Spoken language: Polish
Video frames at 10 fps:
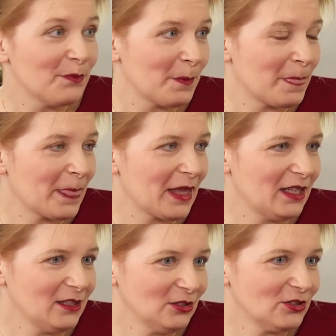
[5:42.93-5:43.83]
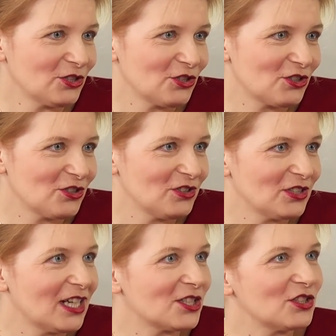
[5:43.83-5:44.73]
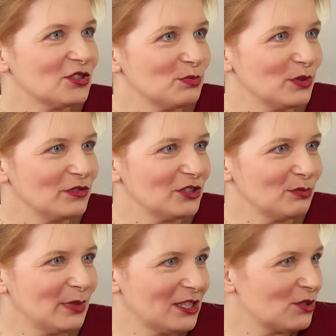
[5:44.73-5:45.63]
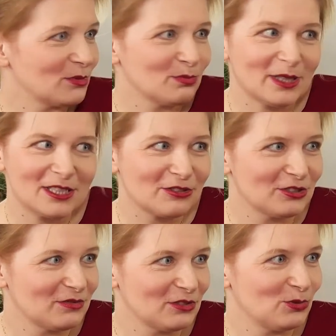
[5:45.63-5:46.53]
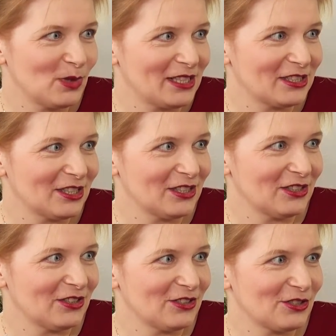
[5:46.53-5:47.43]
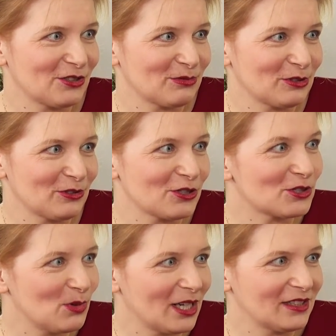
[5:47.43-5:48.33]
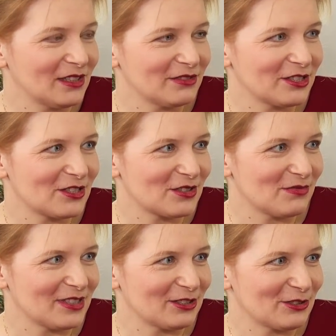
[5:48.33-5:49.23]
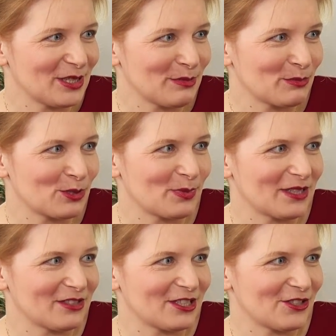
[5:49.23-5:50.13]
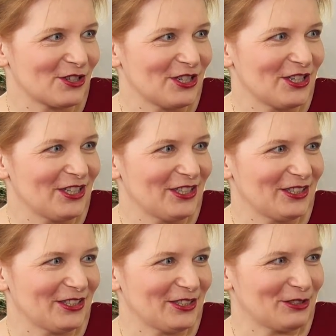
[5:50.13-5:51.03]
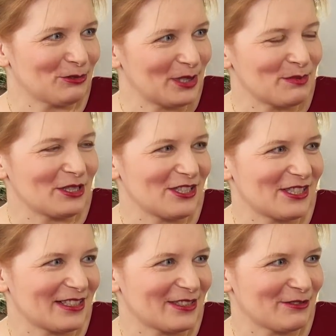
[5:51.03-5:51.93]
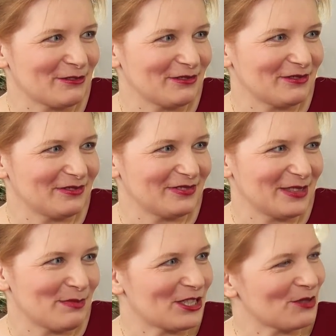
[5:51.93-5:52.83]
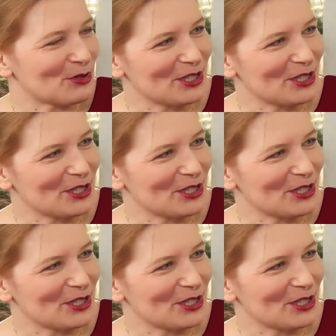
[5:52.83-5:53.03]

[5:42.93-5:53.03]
Mm, ale to też każdy powinien badać, bo bardzo indywidualnie się to rozkłada, więc warto samemu sprawdzać, E, które miejsca są najbardziej